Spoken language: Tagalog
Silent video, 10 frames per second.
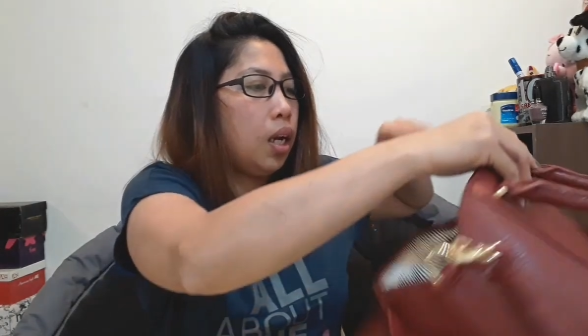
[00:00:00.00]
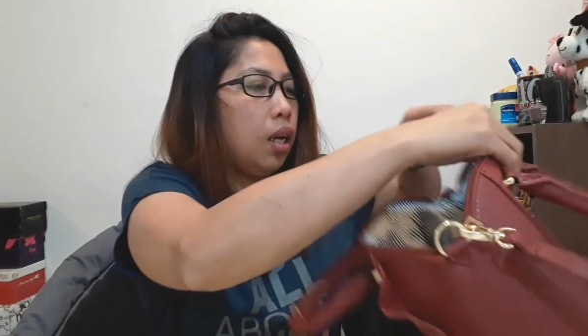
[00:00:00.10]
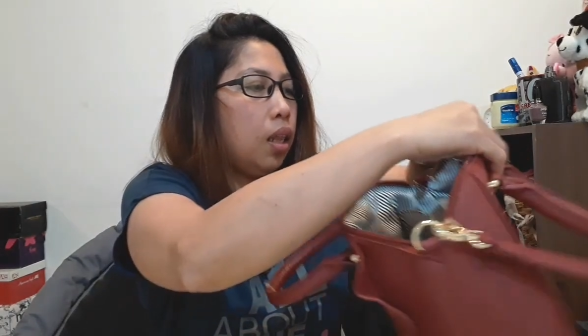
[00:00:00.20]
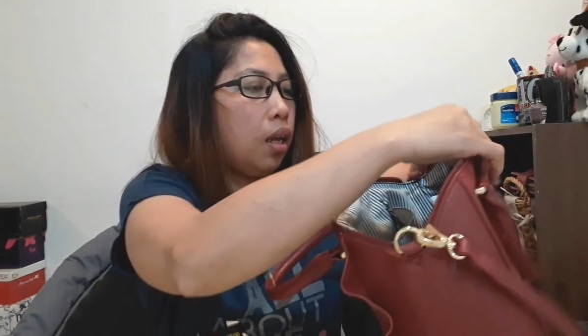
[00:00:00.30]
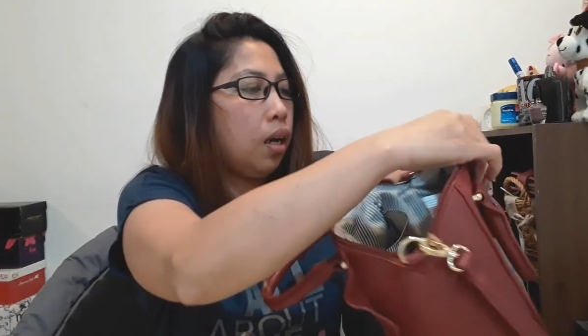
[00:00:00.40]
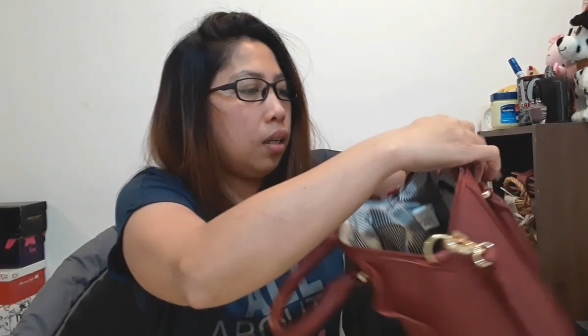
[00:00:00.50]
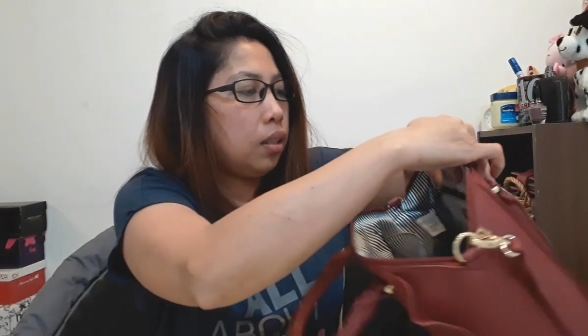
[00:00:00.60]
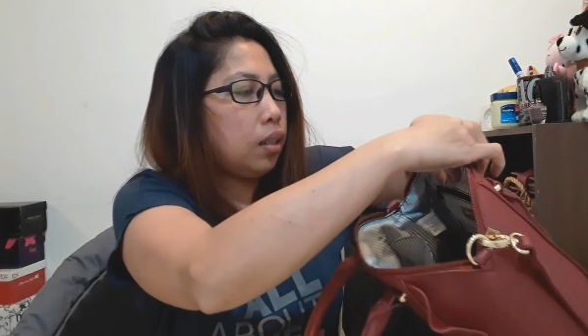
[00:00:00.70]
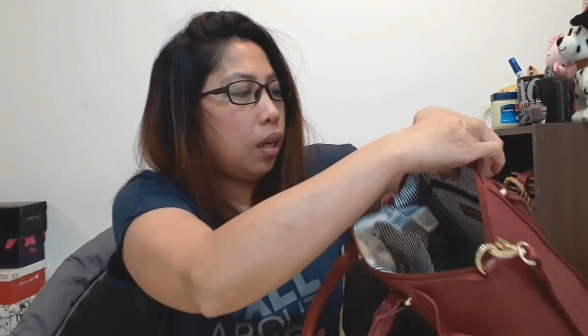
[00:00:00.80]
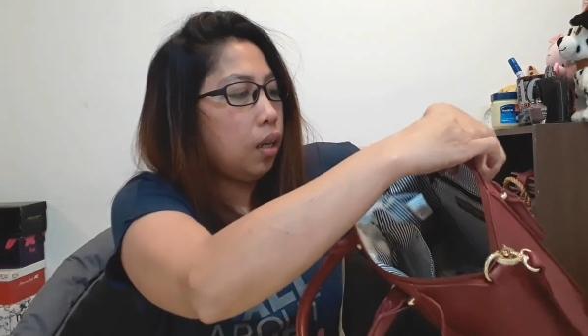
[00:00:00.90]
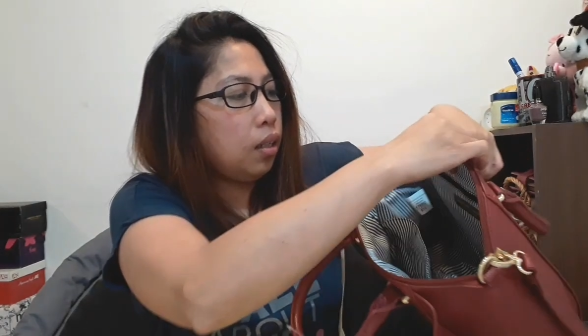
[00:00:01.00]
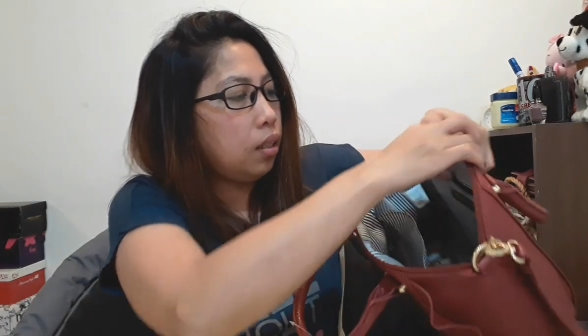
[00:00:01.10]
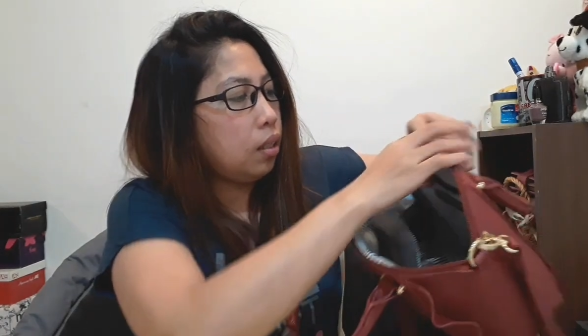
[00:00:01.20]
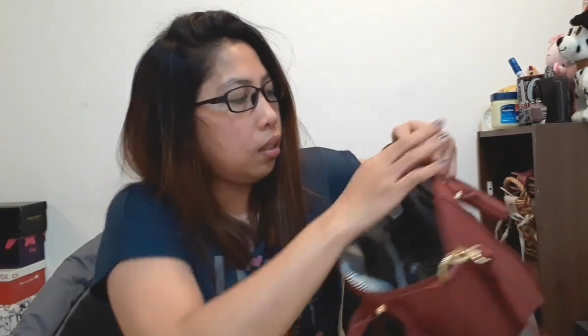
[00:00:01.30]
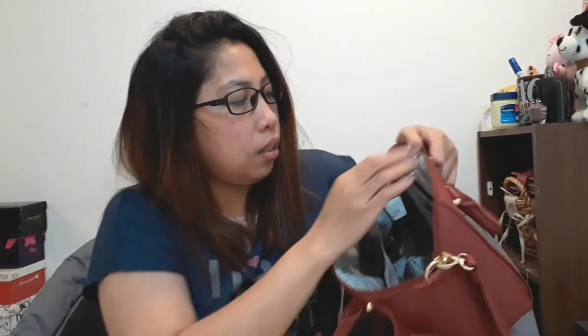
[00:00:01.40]
And the other side
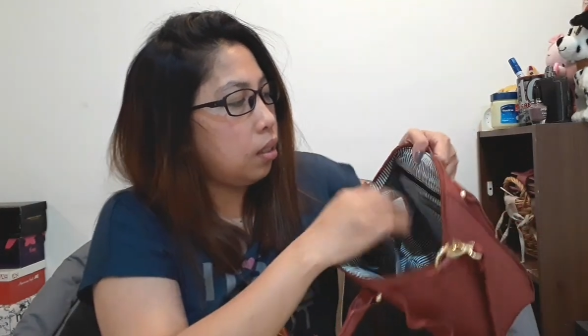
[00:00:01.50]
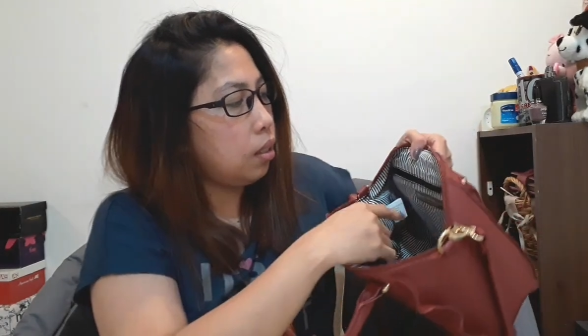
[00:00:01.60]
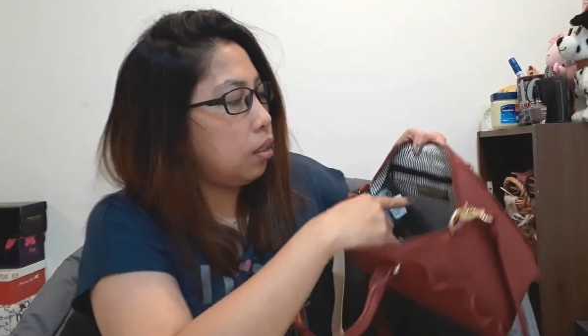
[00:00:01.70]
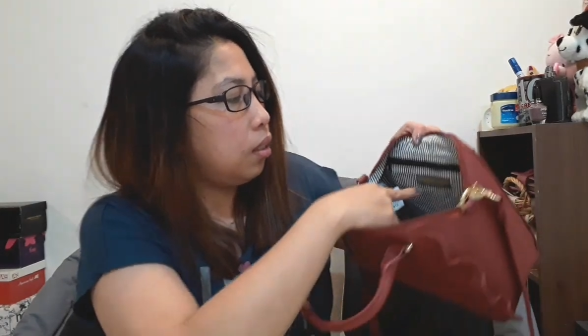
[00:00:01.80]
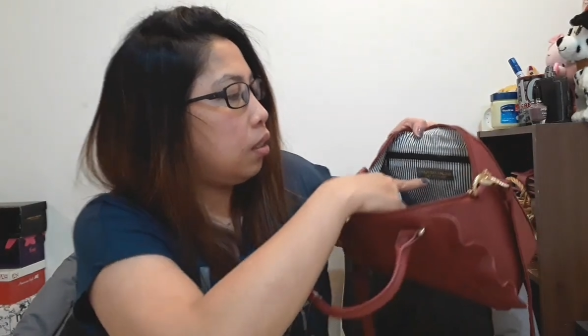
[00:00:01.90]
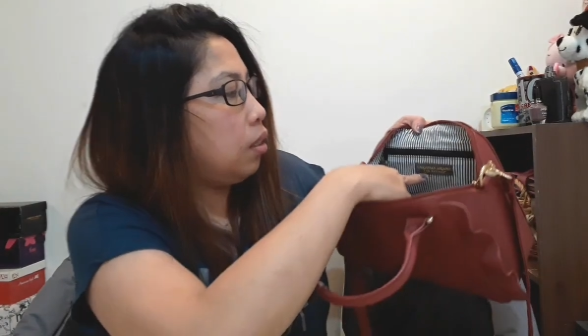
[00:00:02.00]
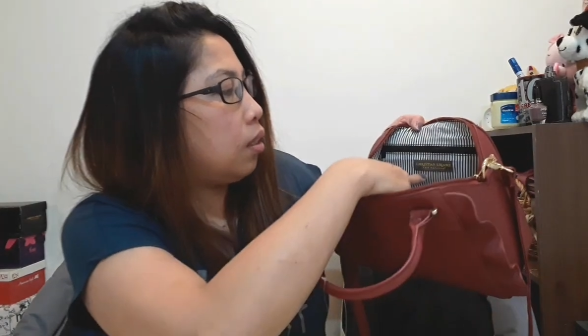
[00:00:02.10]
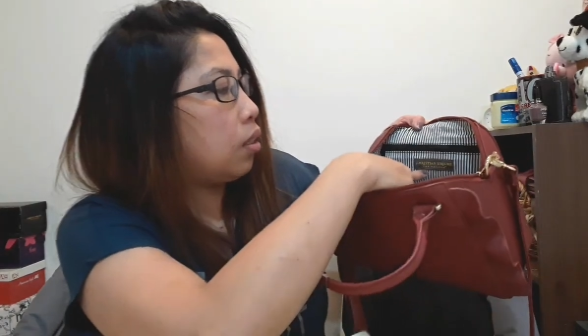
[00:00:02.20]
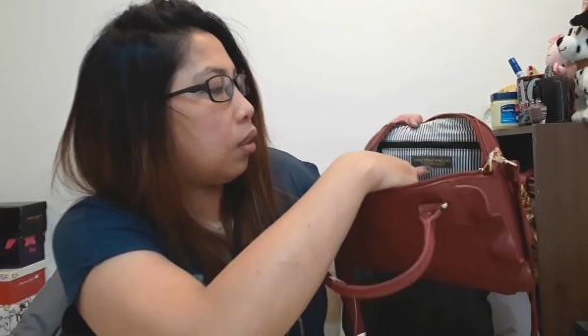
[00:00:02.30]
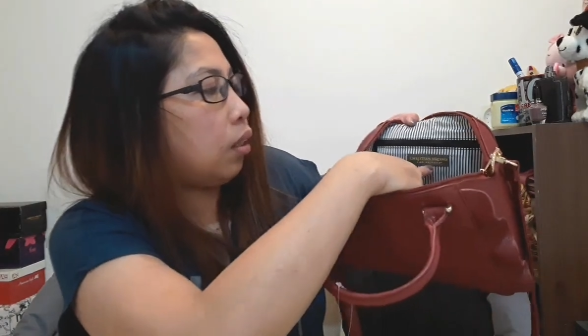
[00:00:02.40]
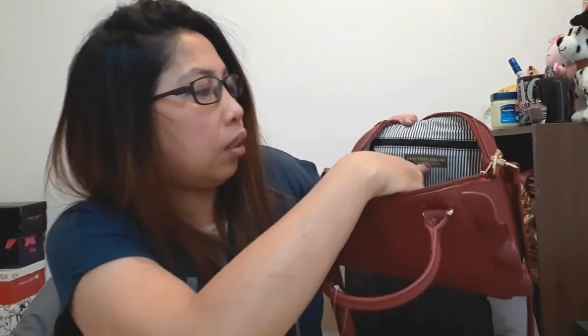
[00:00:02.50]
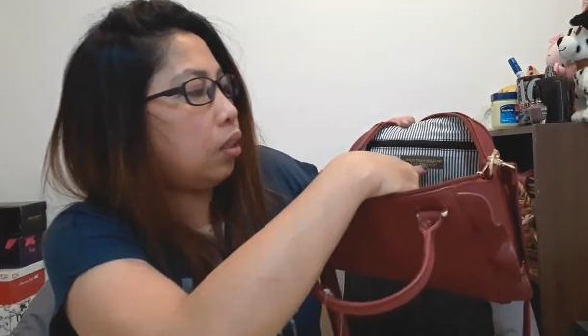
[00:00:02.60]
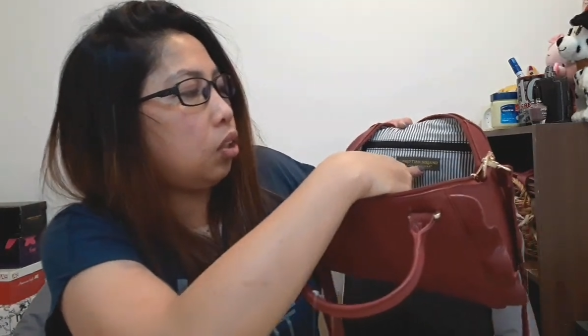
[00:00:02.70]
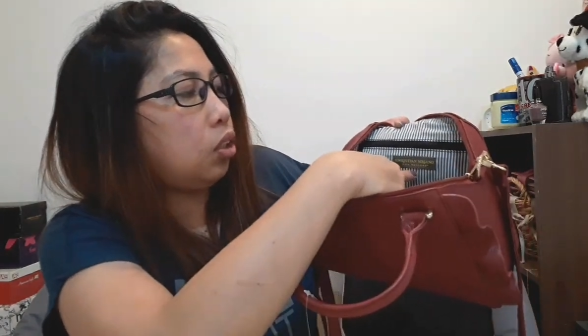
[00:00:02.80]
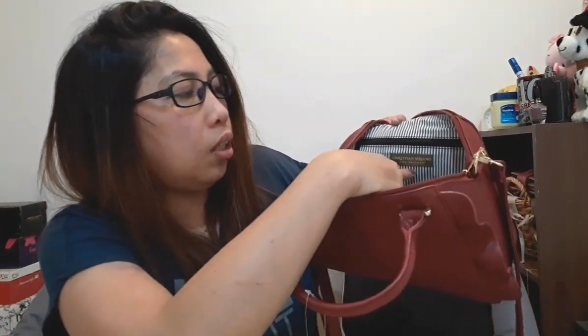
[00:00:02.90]
is
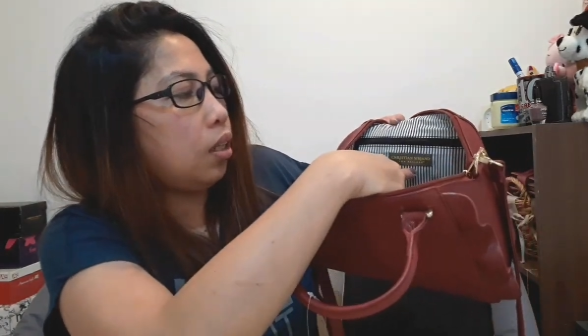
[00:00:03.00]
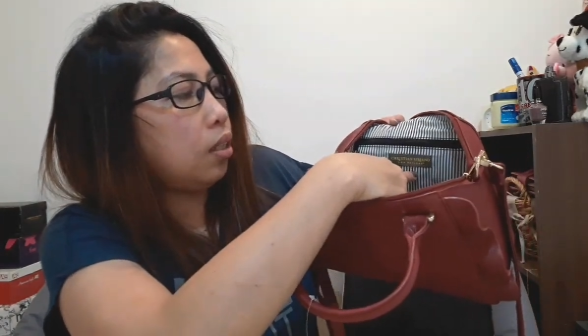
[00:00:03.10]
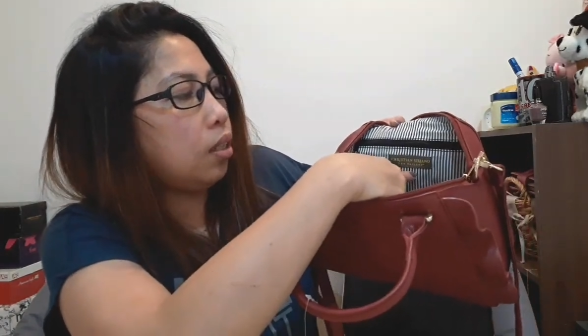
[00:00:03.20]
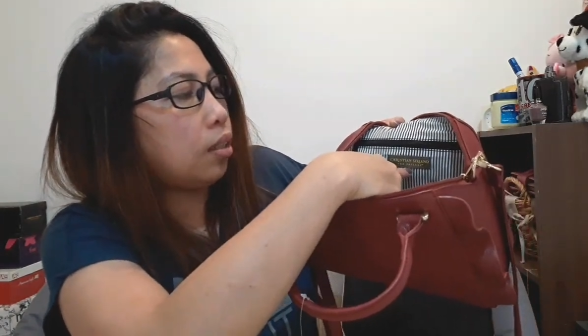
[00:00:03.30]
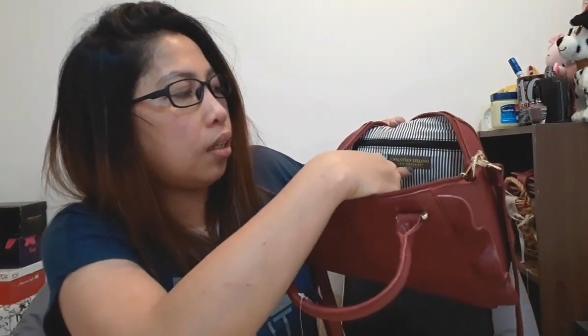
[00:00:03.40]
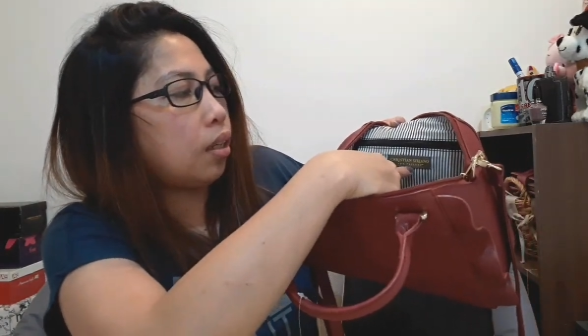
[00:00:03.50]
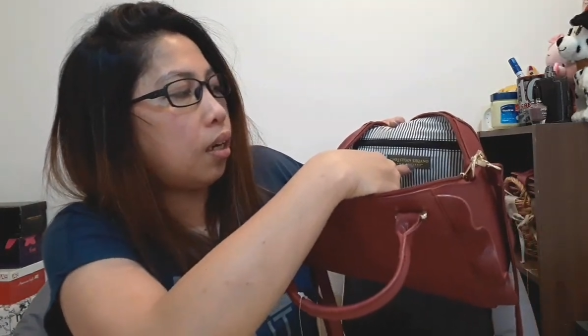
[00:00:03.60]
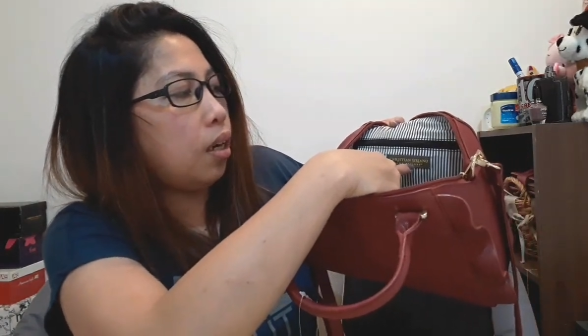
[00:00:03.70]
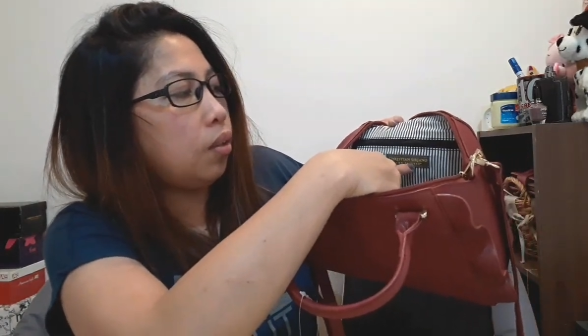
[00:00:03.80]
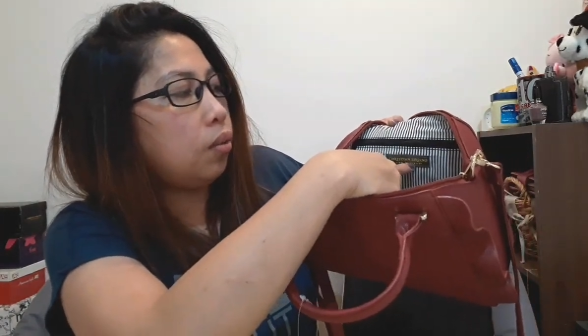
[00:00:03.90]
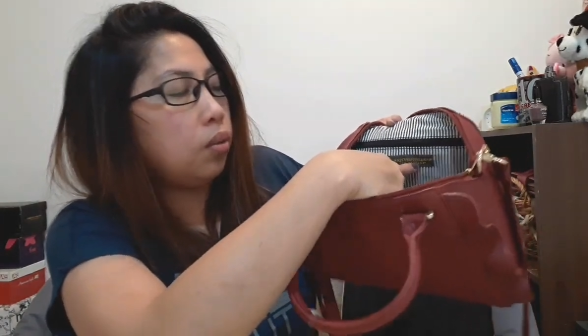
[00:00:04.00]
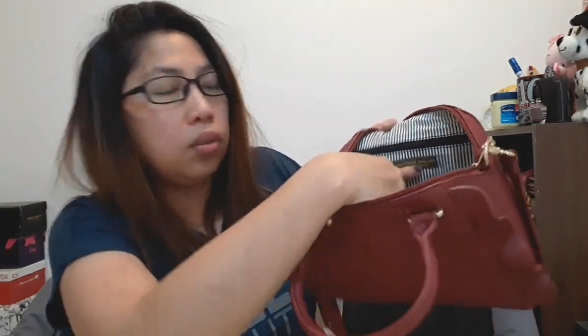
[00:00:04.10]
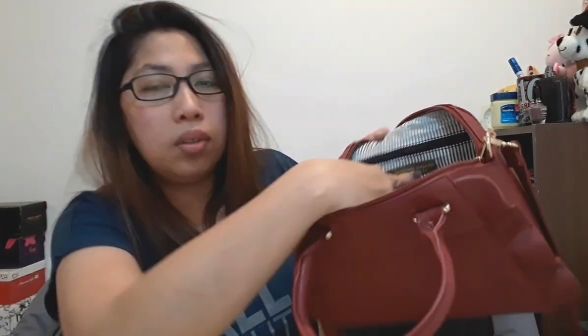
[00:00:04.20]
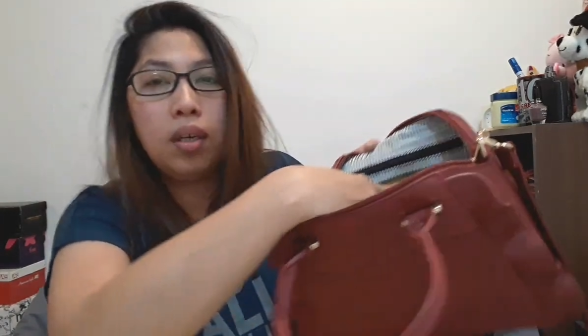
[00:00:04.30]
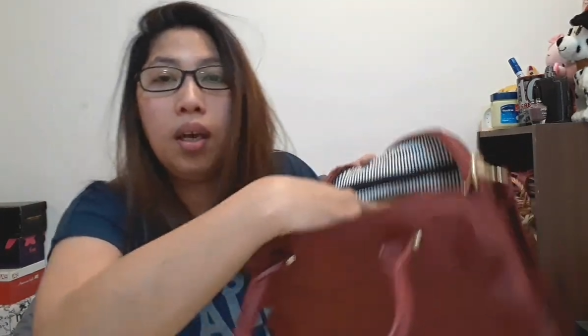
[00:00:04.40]
Christian Sarano.